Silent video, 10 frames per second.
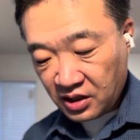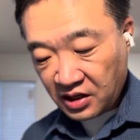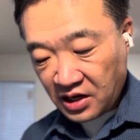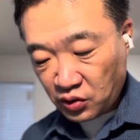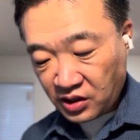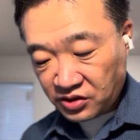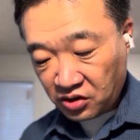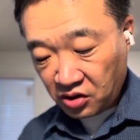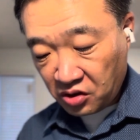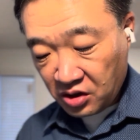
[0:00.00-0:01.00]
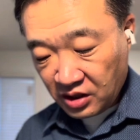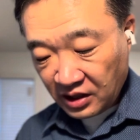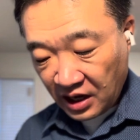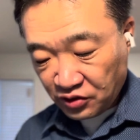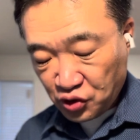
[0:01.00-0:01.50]
계속해서
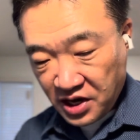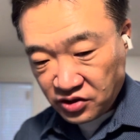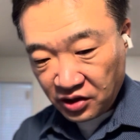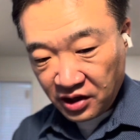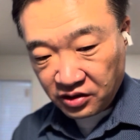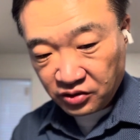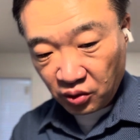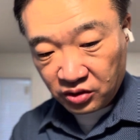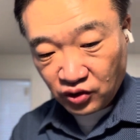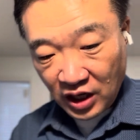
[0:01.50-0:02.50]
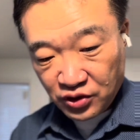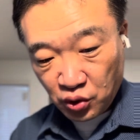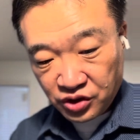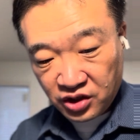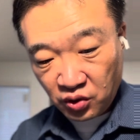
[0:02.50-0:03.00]
나의 최선의 의도를
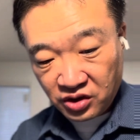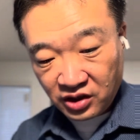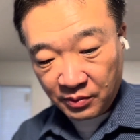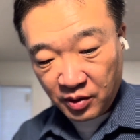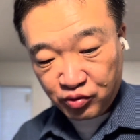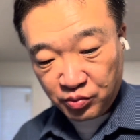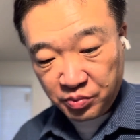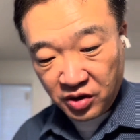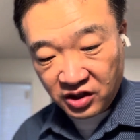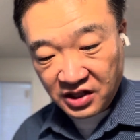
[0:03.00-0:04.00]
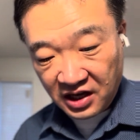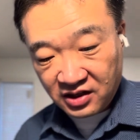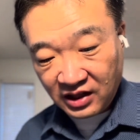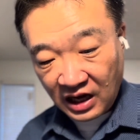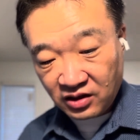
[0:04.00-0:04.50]
좌초시키고 있다면 분명히
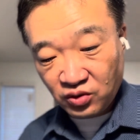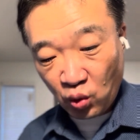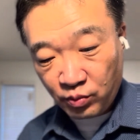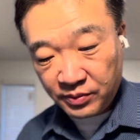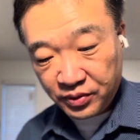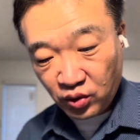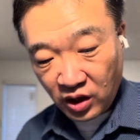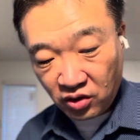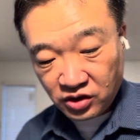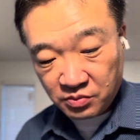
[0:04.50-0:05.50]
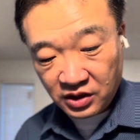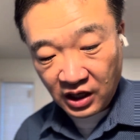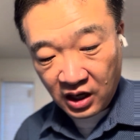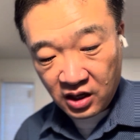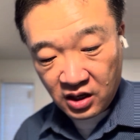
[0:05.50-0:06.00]
내게는 다른 도움이 필요한 것입니다.